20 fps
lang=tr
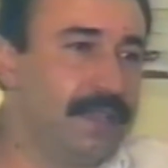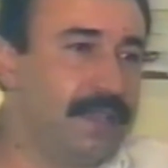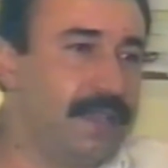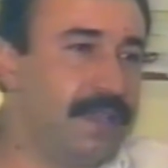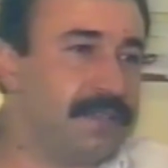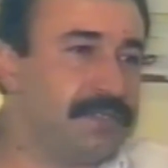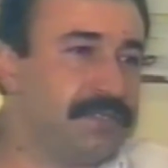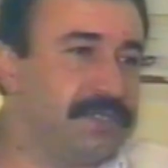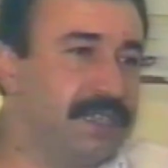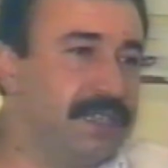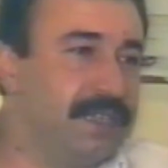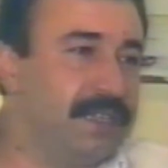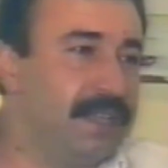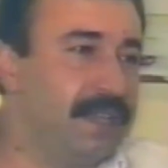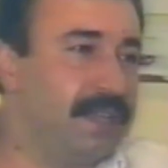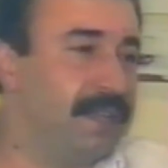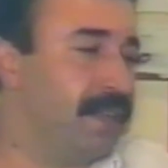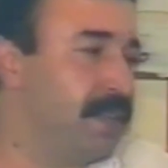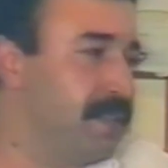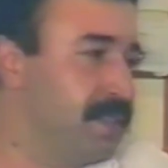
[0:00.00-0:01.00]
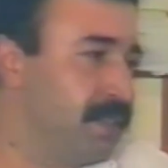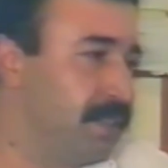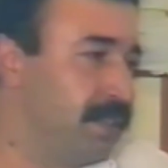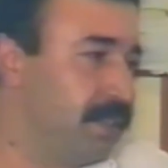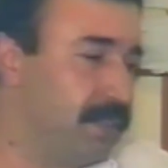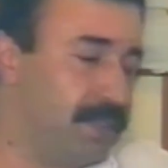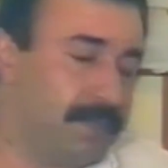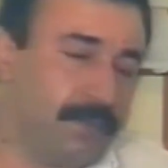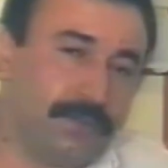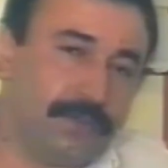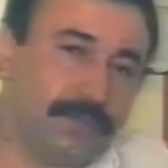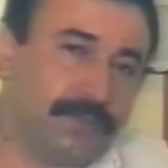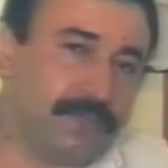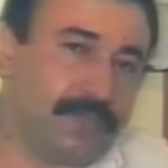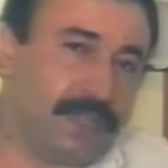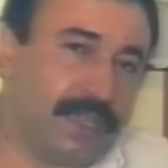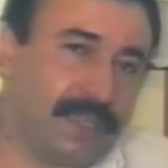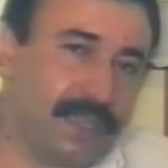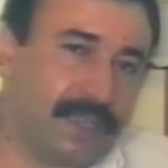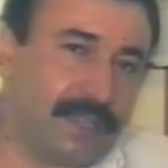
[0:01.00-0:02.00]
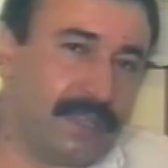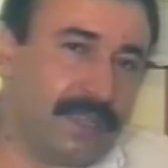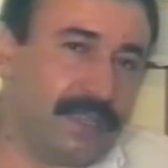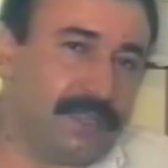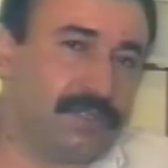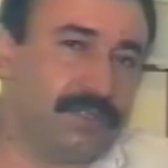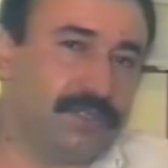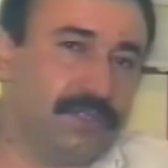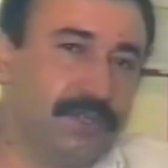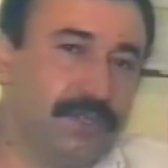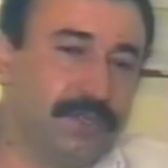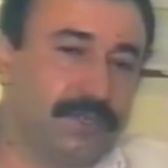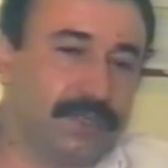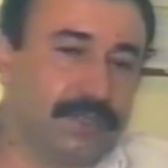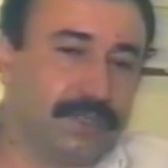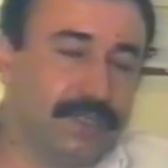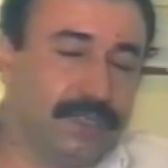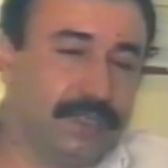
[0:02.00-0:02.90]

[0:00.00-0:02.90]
her şeyiyle Elazığ. E, onun Ege'de işi yok.